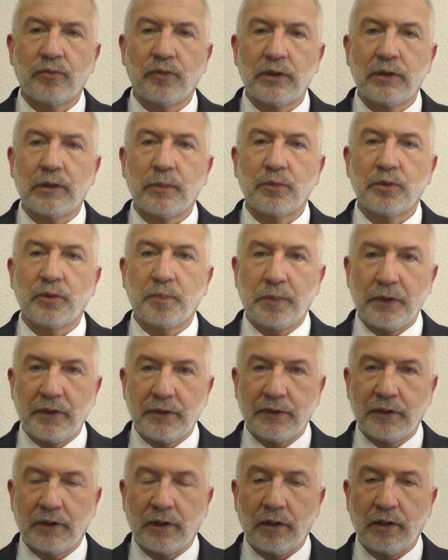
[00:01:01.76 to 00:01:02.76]
в этом
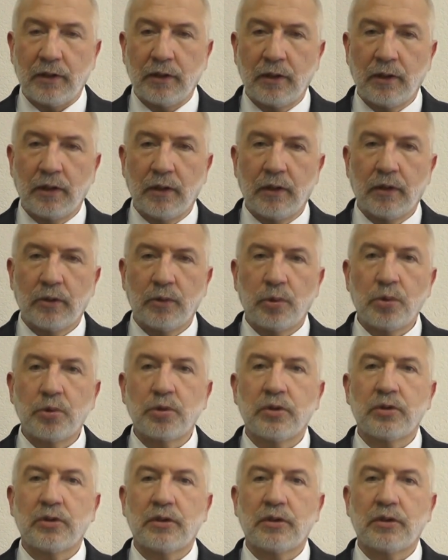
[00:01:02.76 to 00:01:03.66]
списке должен